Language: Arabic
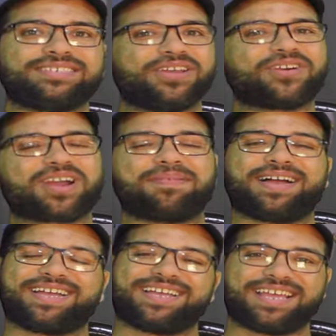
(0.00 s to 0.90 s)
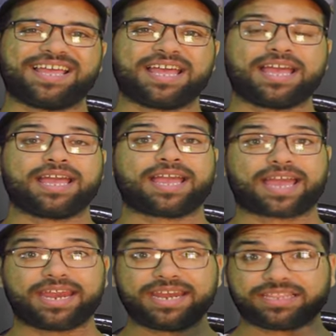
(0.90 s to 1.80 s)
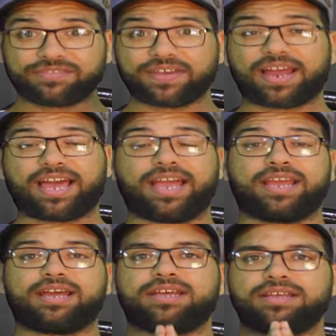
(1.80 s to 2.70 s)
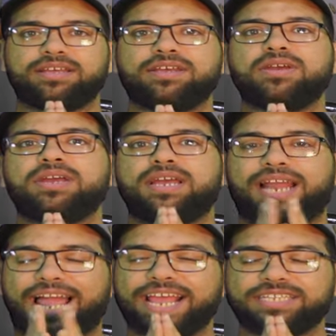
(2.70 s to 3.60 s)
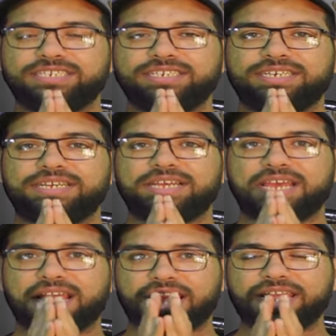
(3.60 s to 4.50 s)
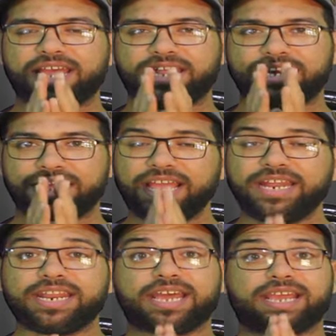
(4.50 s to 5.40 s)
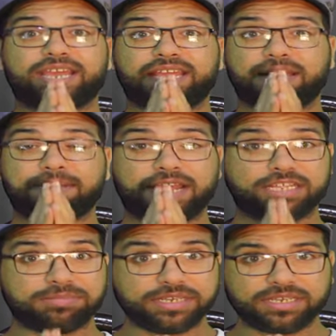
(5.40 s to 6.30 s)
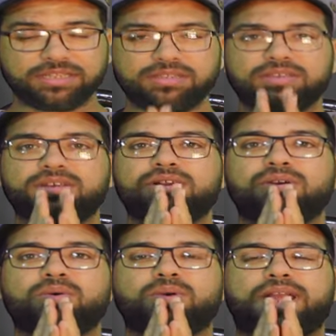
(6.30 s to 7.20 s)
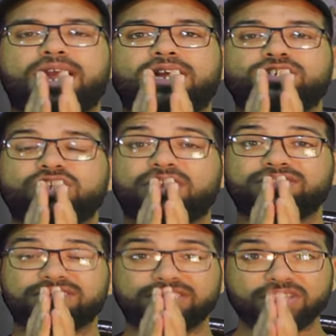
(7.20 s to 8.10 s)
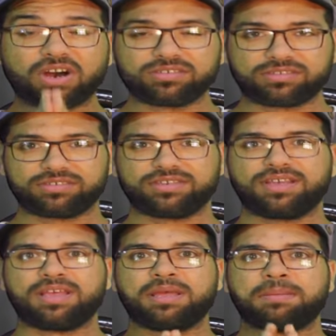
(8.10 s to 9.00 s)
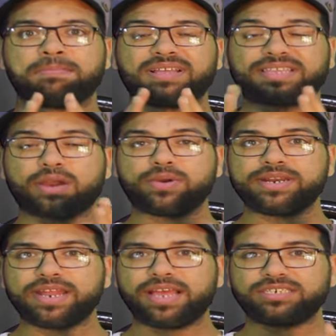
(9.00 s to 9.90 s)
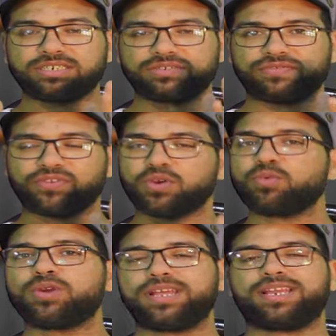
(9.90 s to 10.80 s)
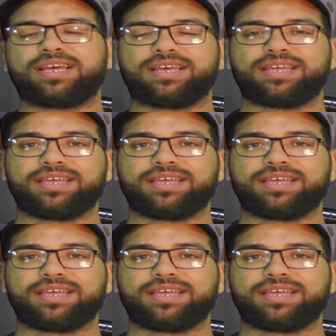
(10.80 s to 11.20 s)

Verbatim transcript: ازيكم يا جماعه خلينا نتفق على حاجه الحاجه دي هي ان احنا كبني ادمين وكشخصيات ما تكوناش في يوم وليله